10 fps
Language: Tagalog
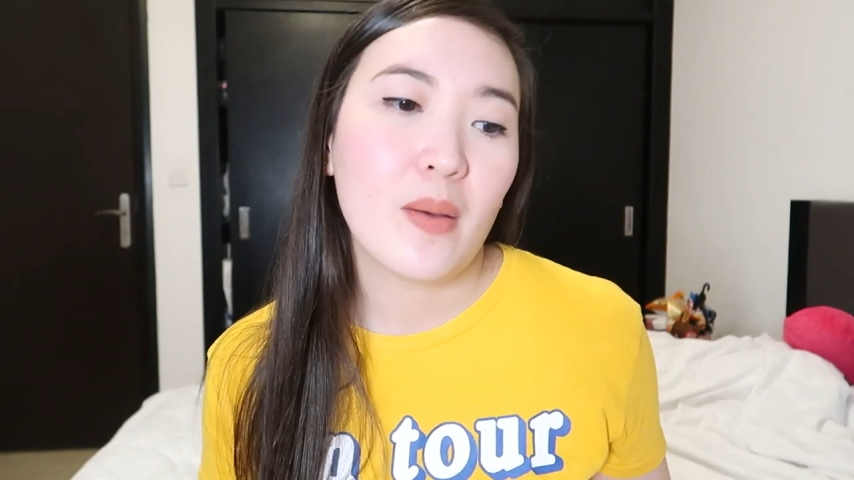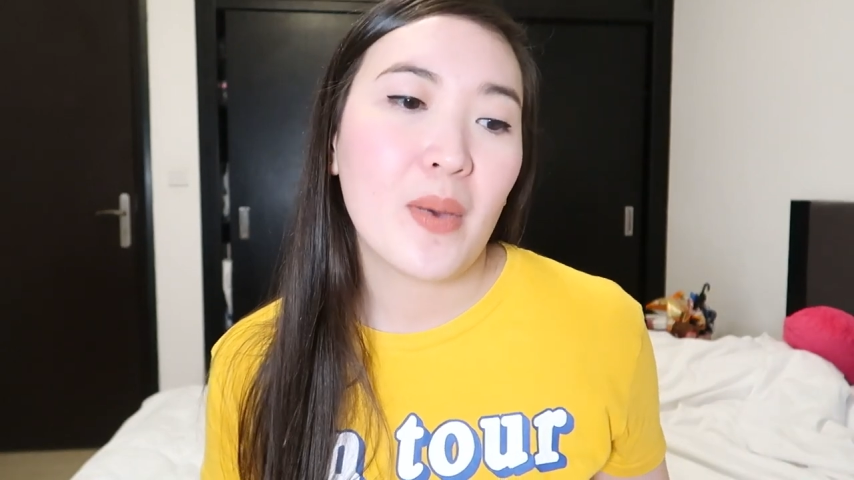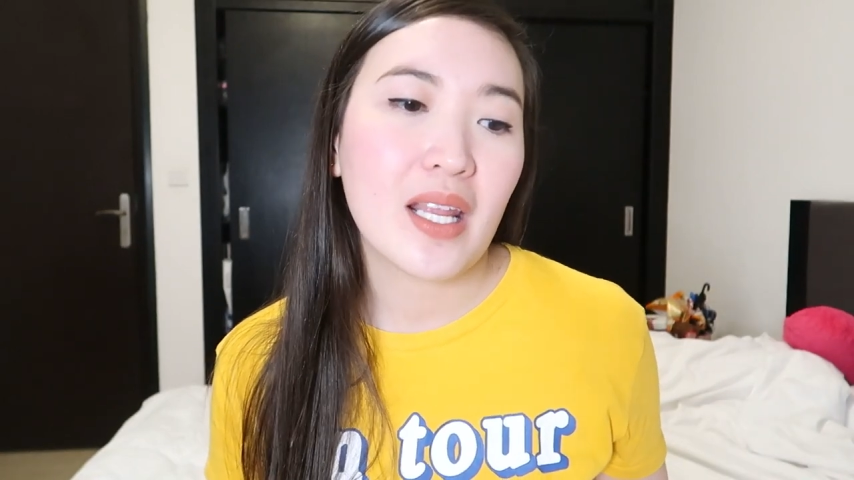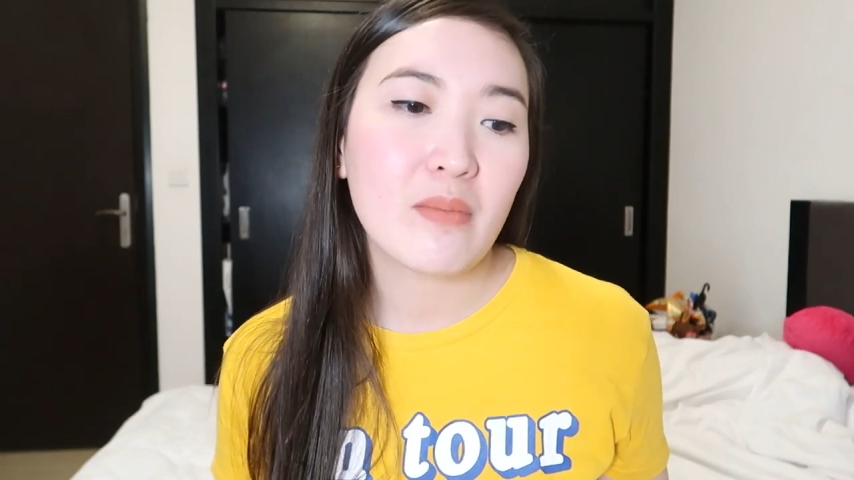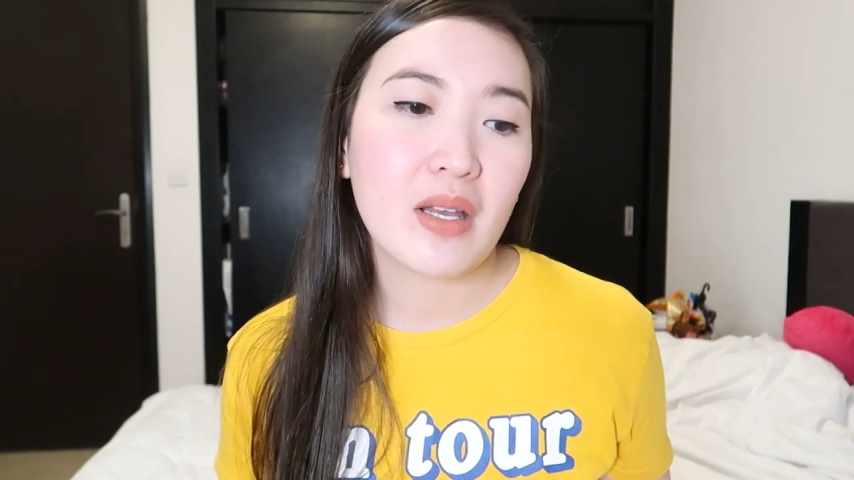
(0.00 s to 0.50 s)

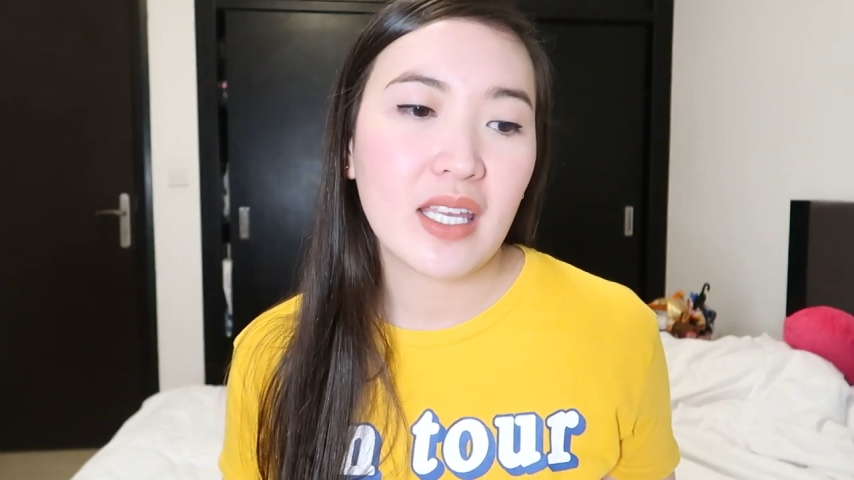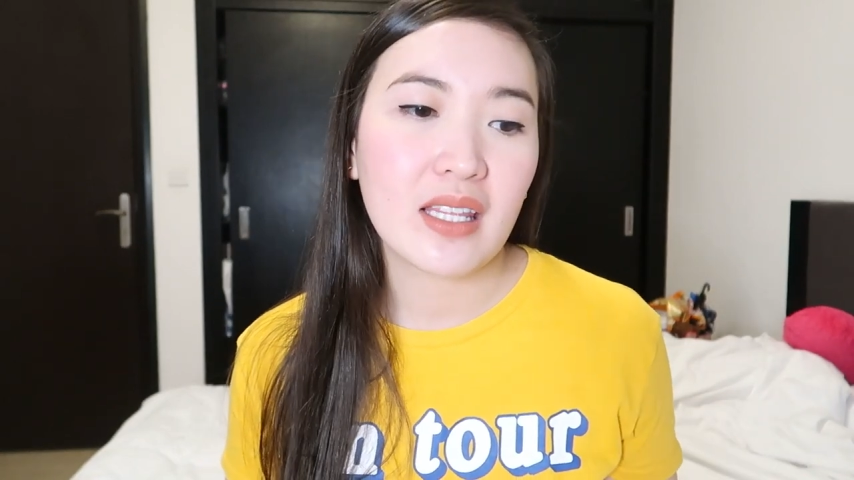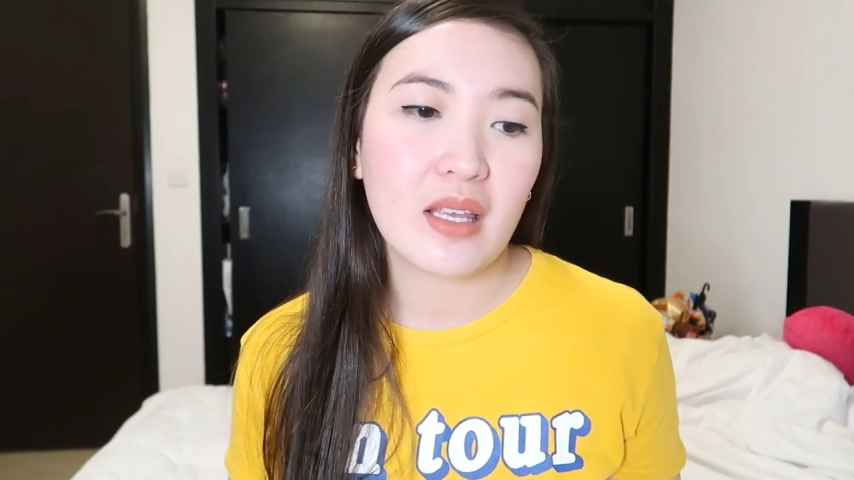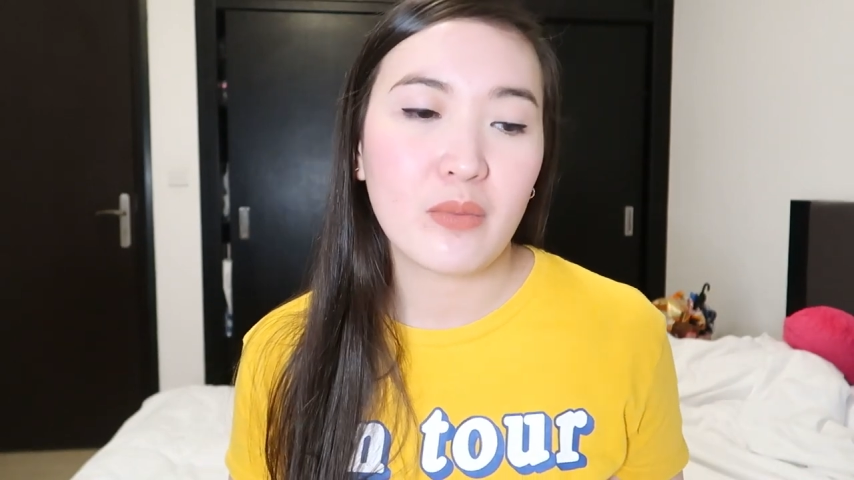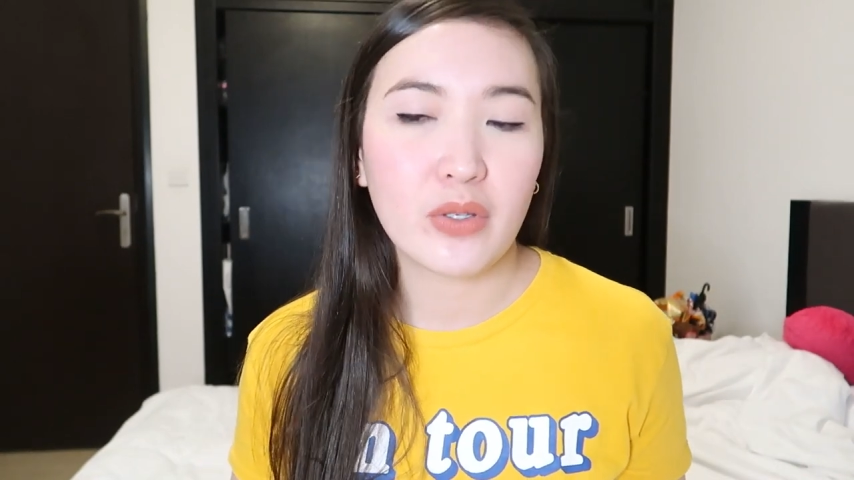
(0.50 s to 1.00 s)
para
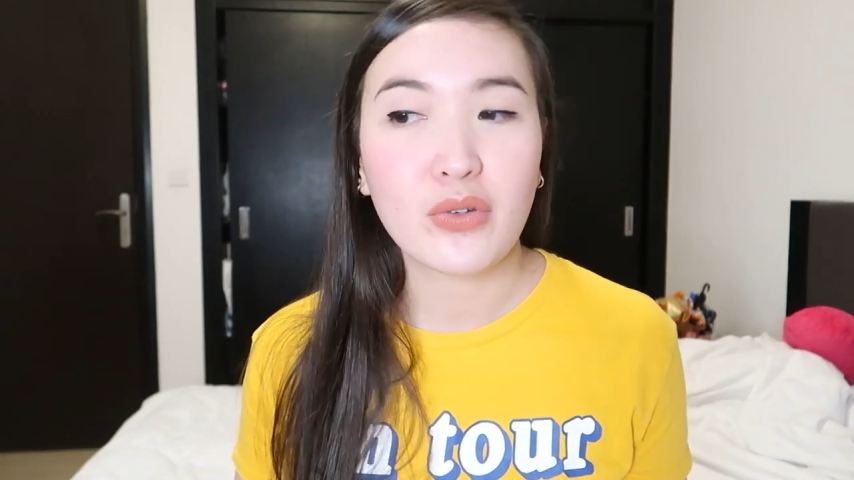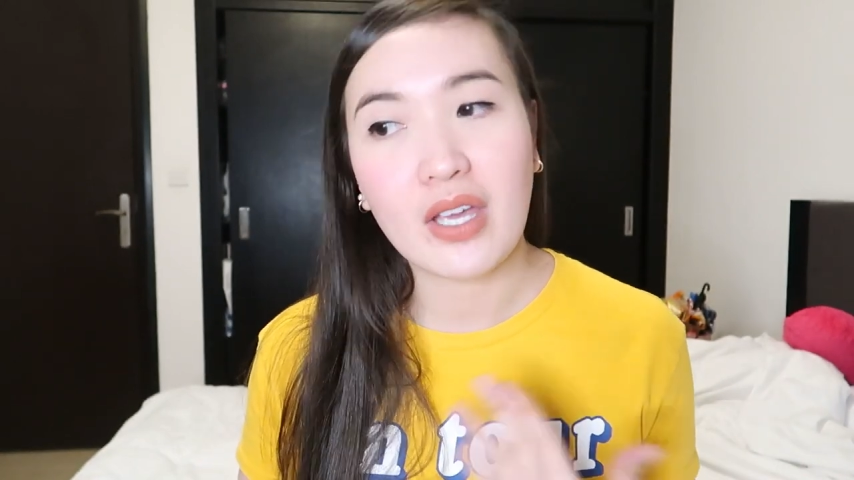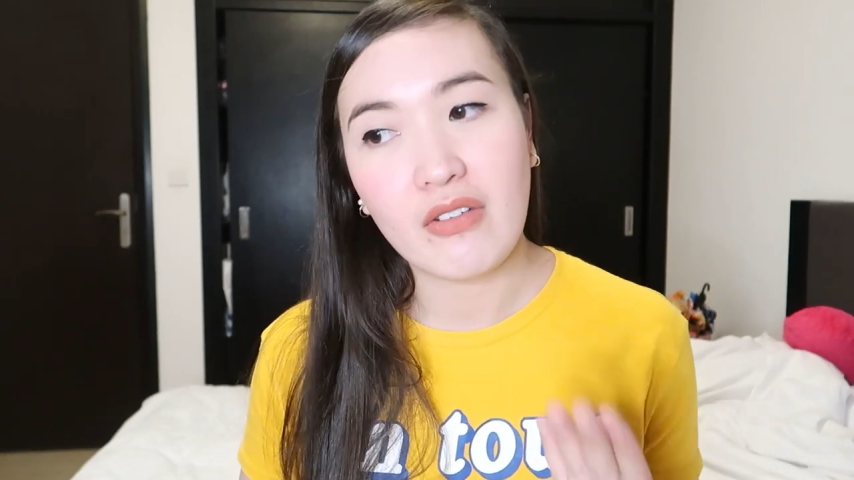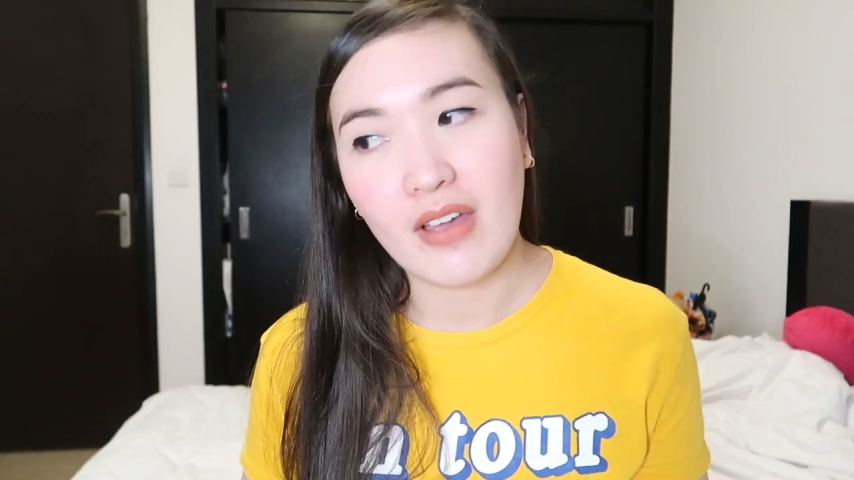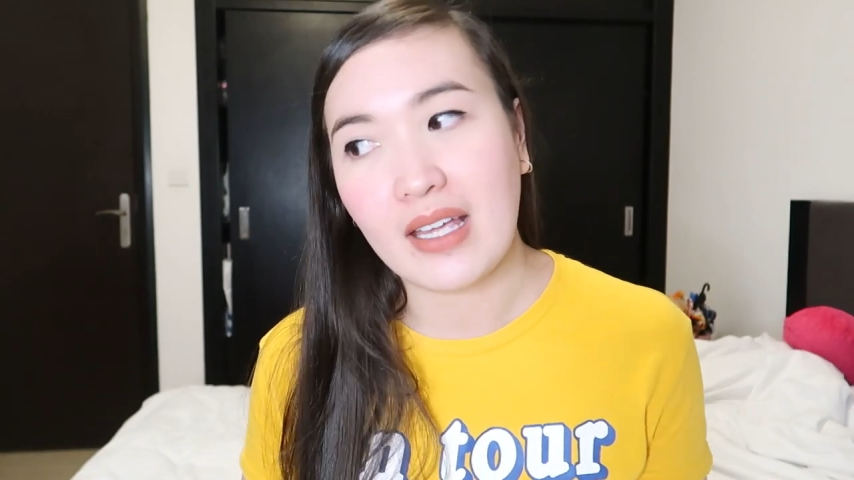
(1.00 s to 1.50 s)
makita mo yung
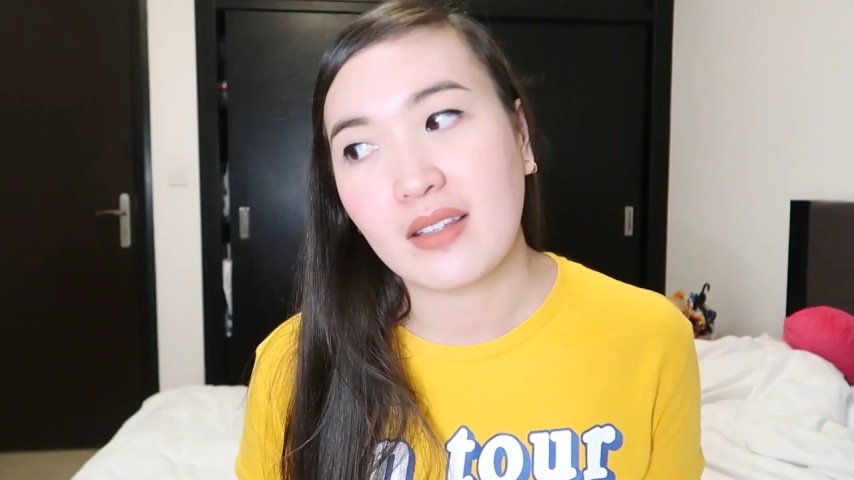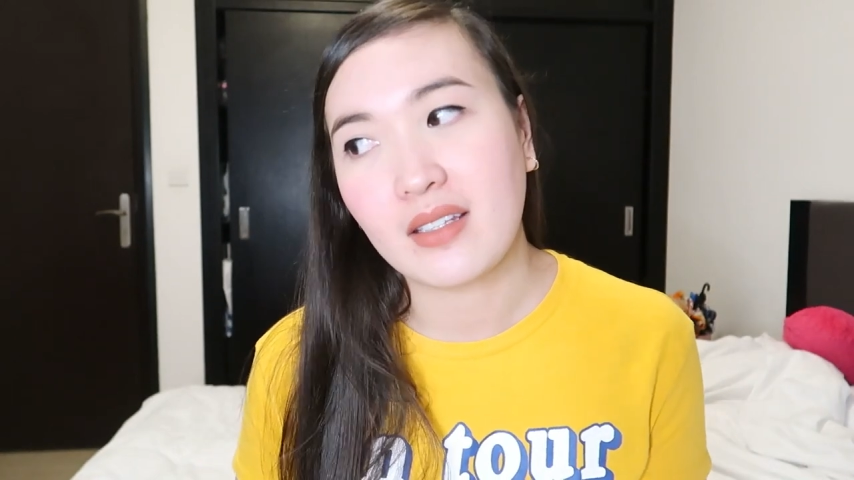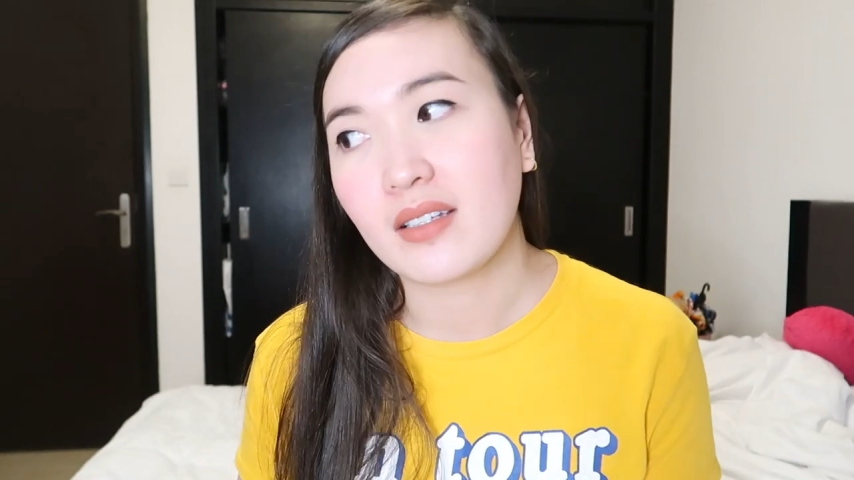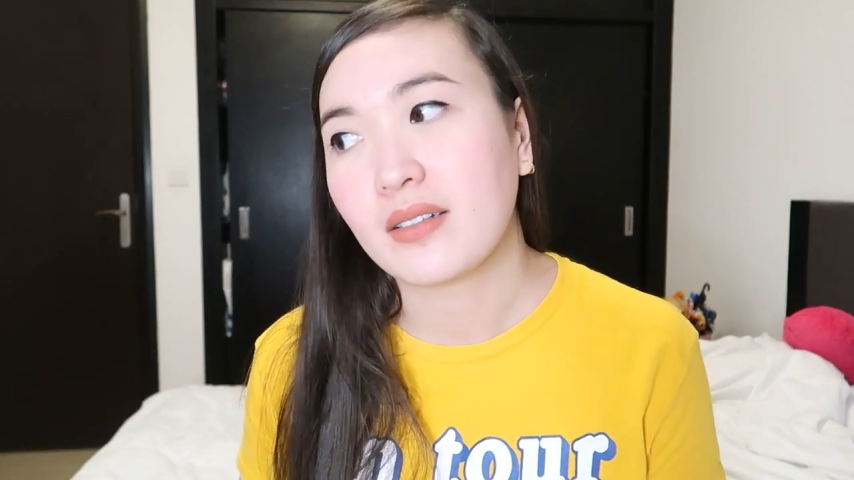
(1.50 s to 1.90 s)
effect.